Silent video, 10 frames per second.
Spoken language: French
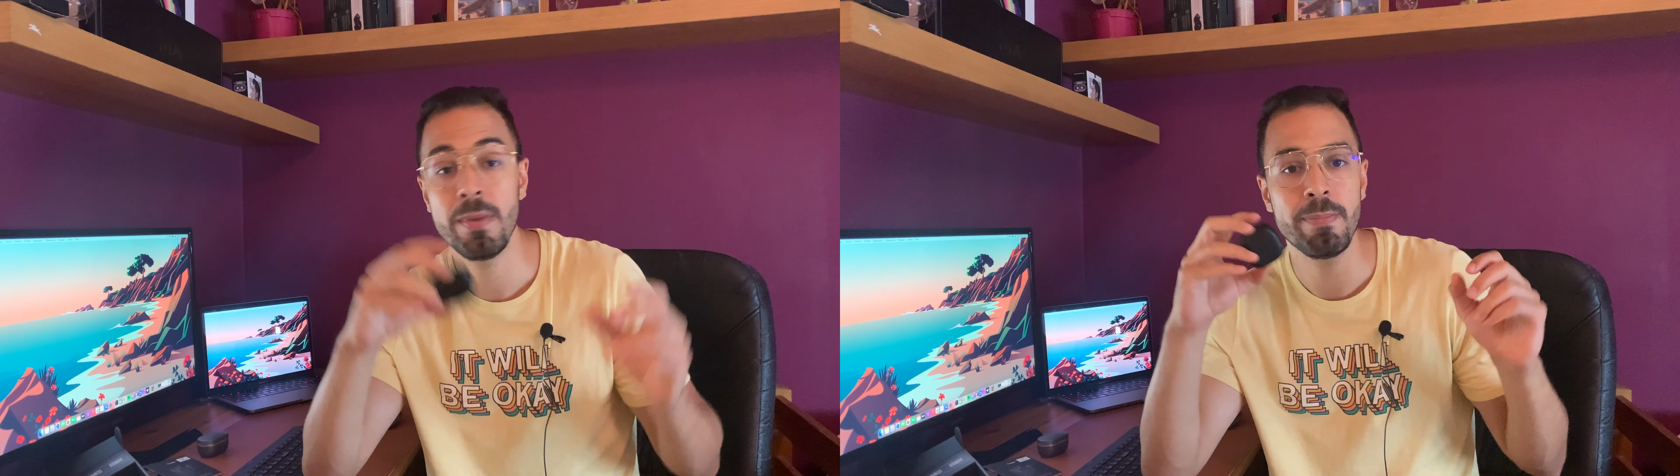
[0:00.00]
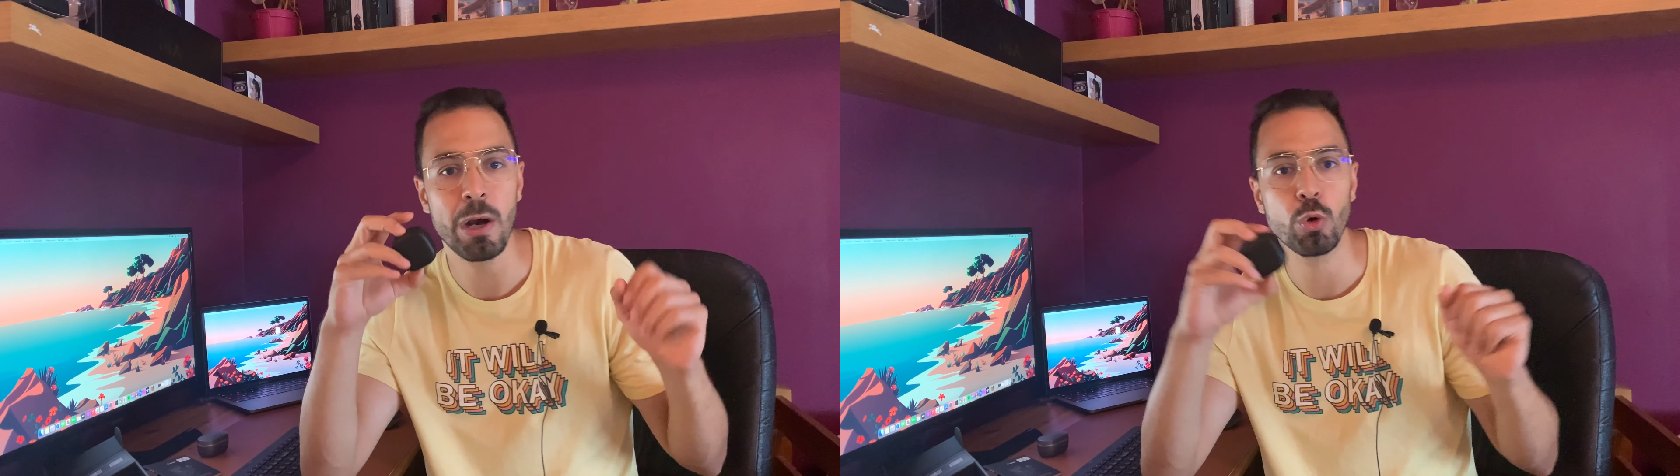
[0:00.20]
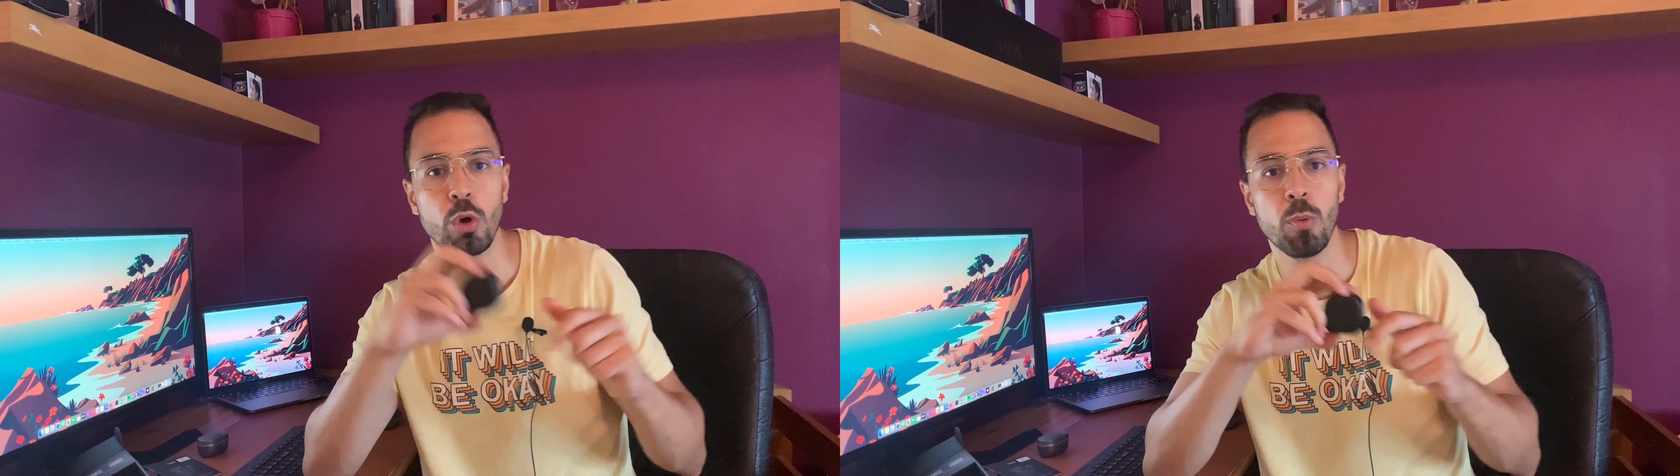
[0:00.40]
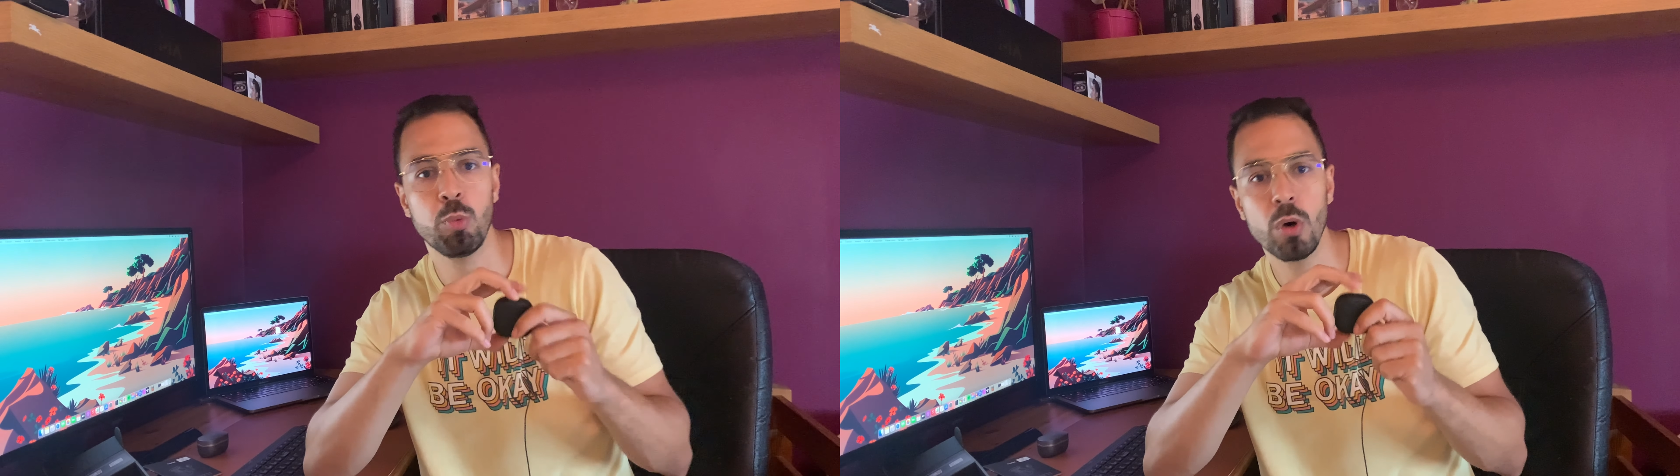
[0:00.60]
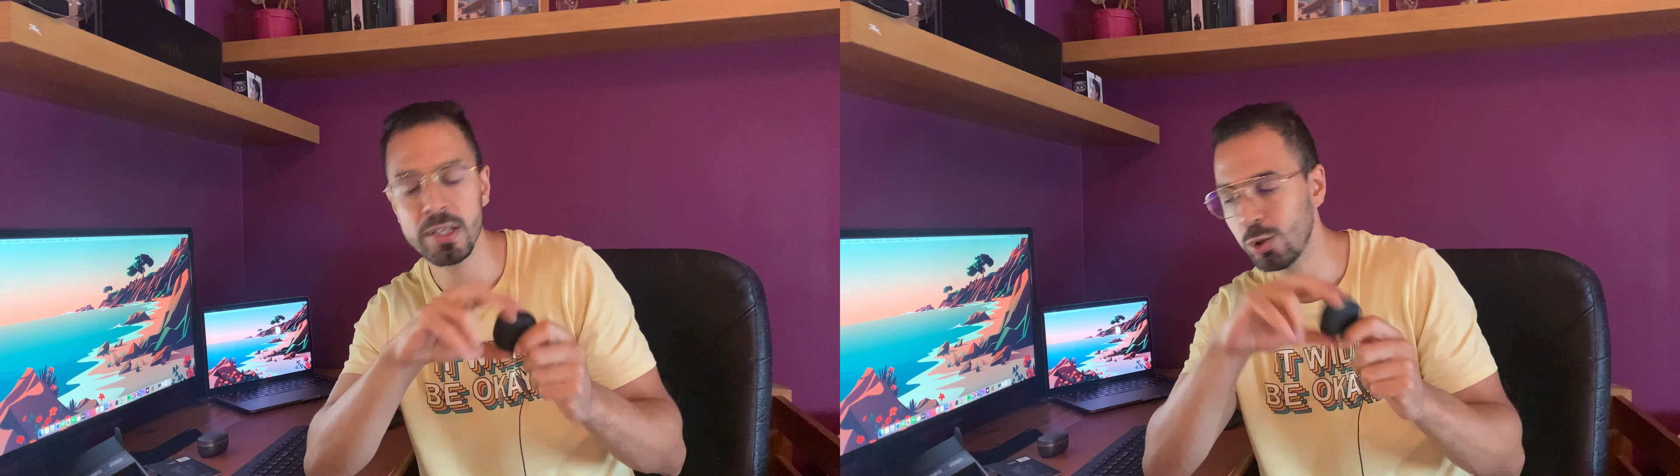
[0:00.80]
Mais par contre,
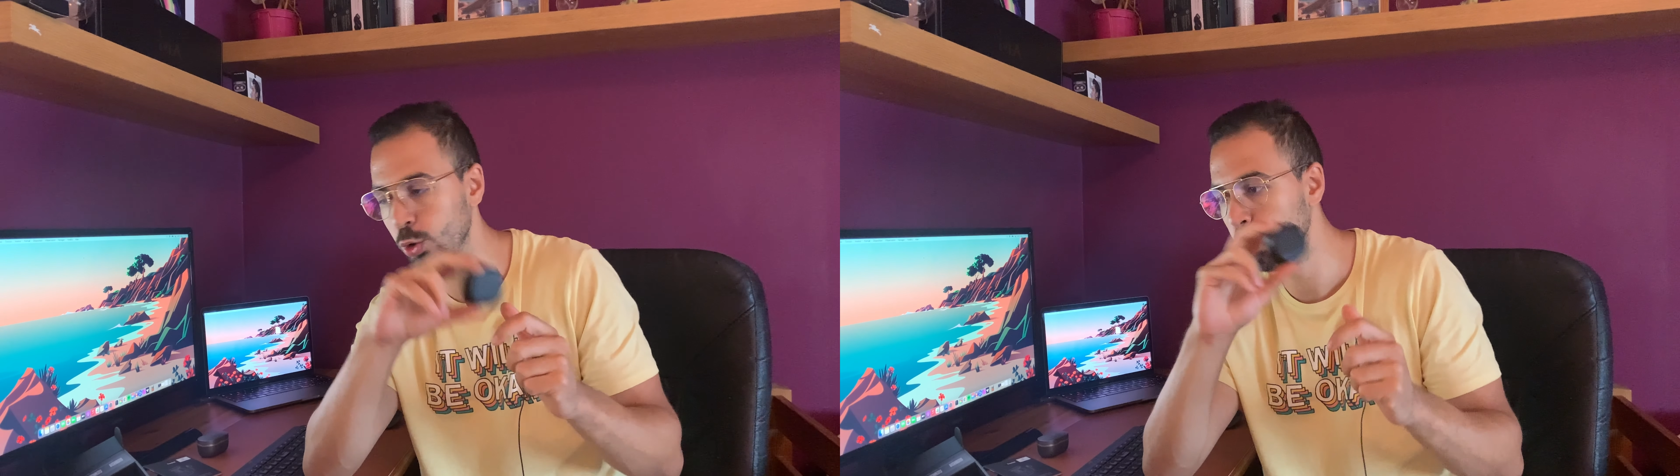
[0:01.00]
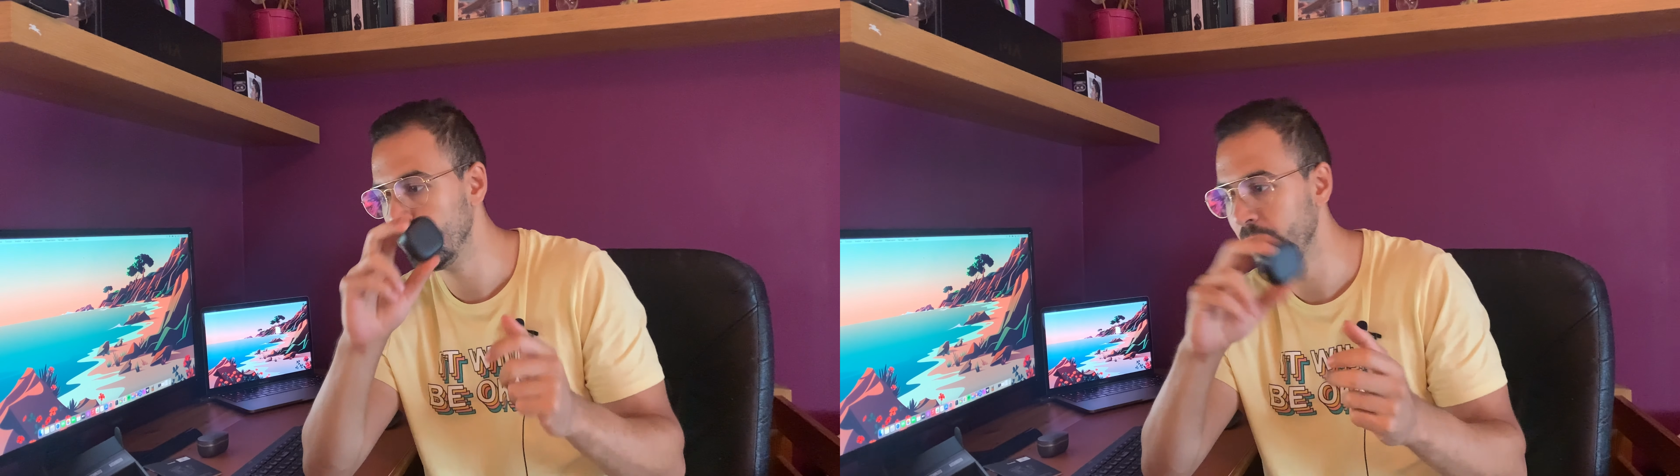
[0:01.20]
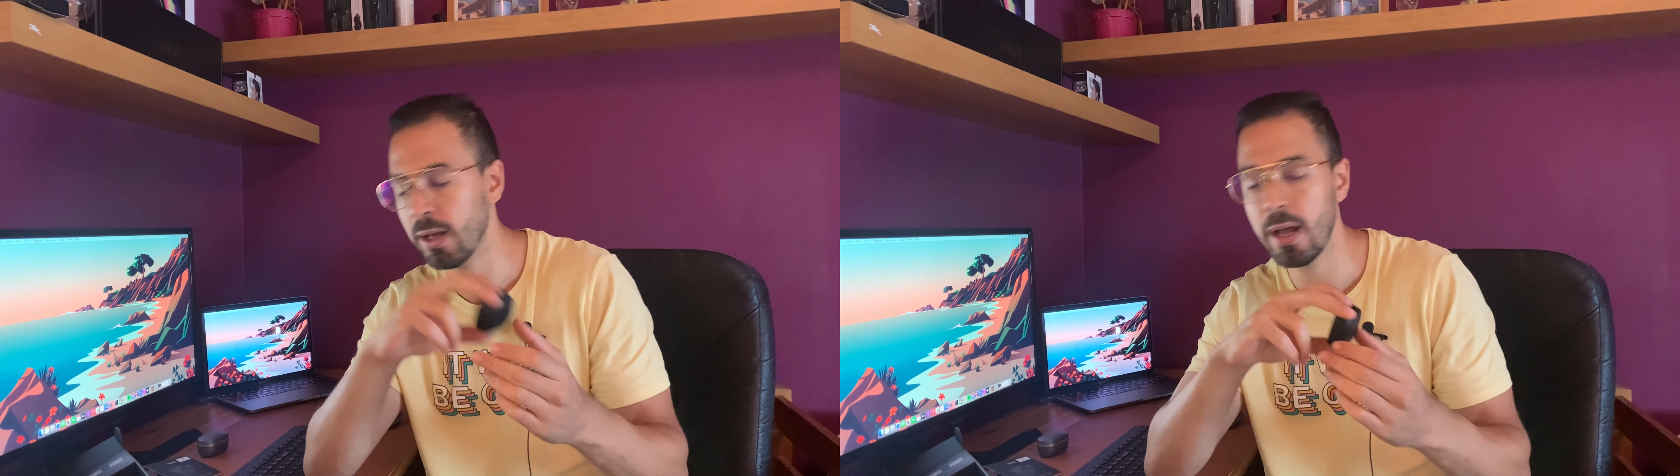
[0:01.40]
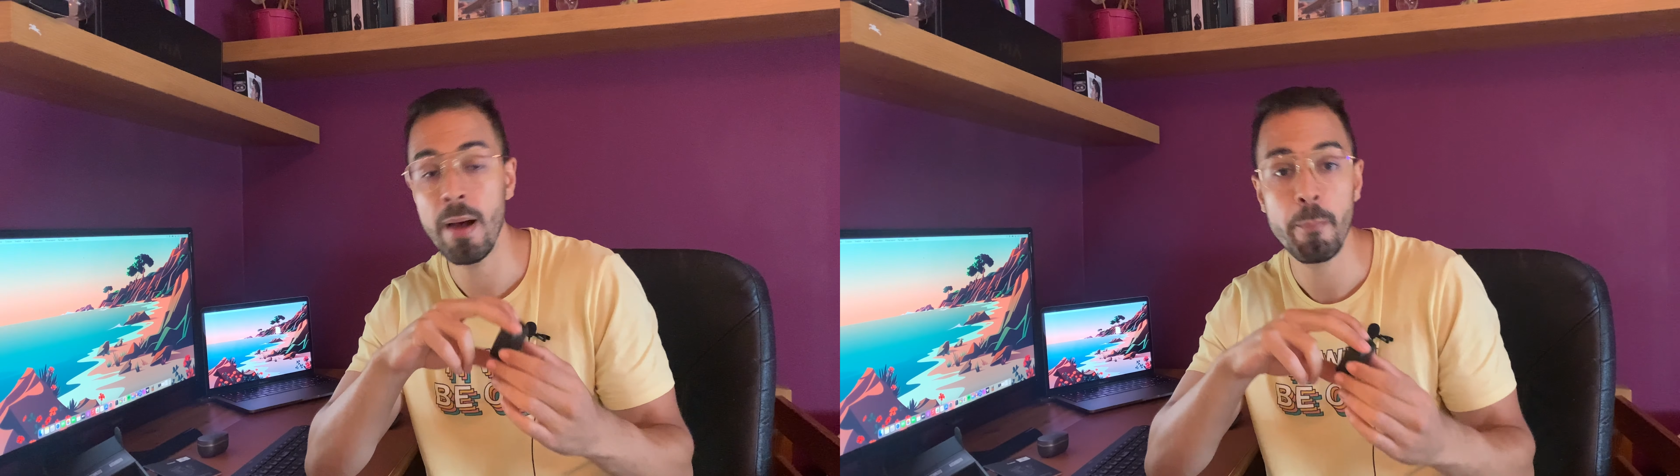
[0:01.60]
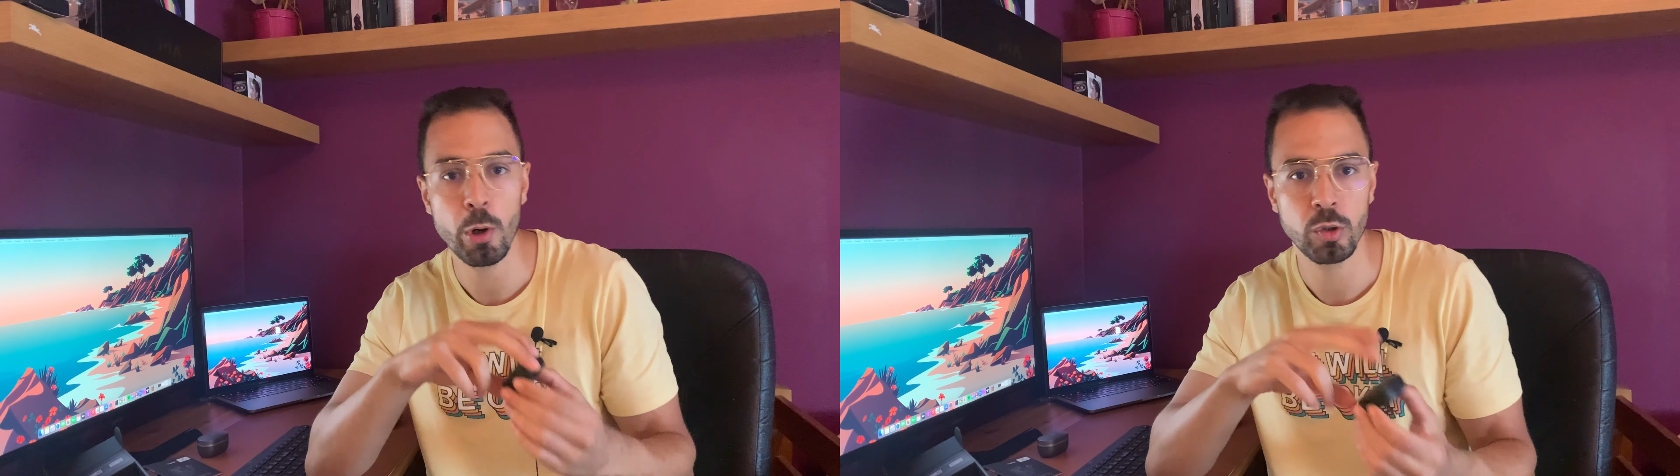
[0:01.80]
point super
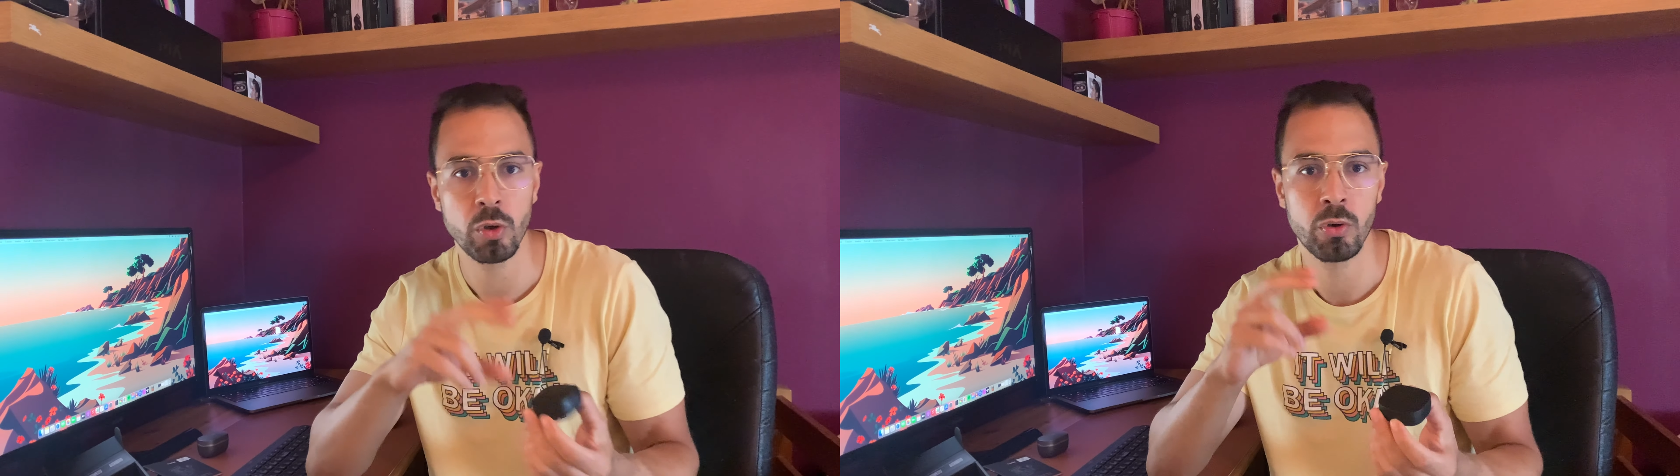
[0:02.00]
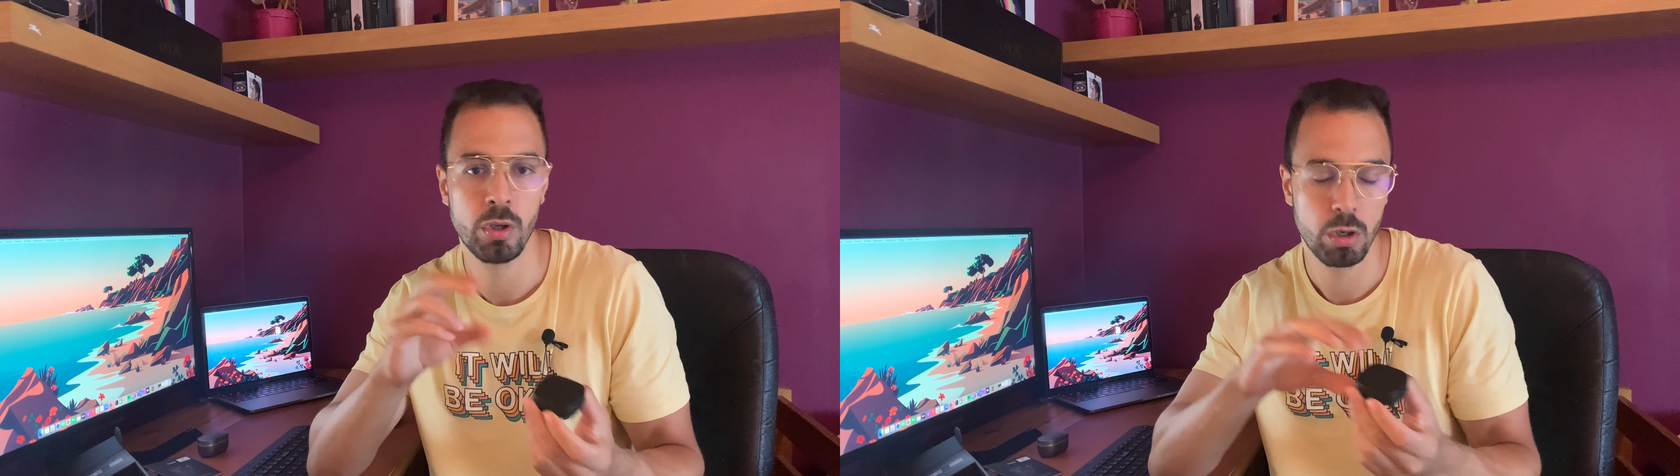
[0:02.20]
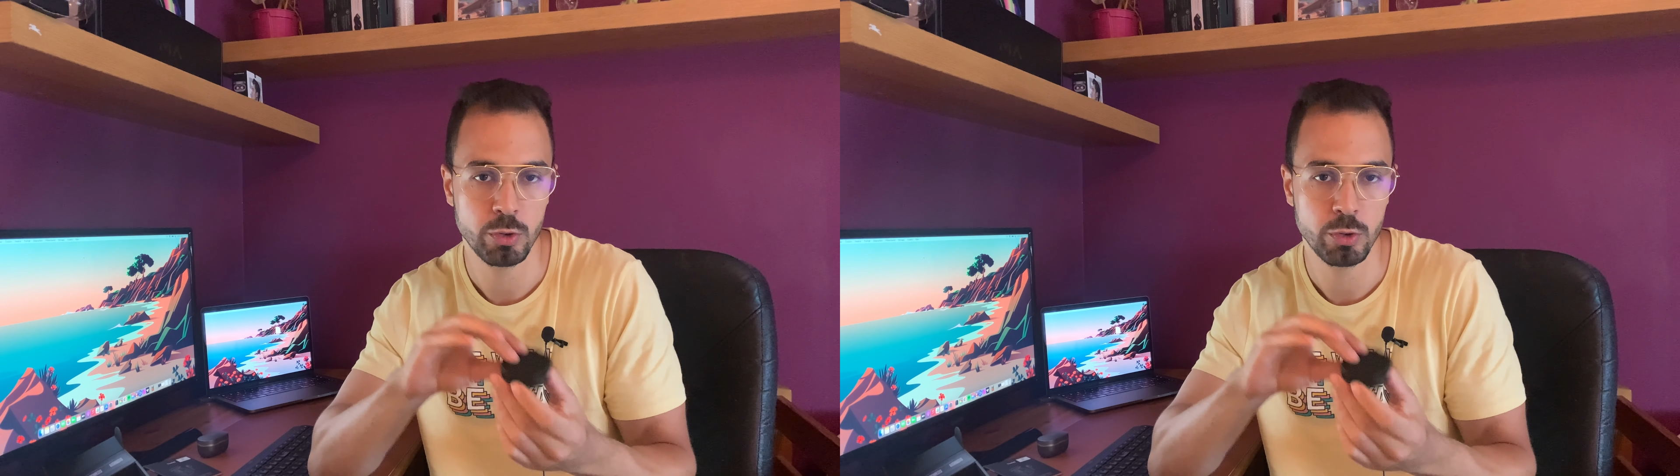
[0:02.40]
important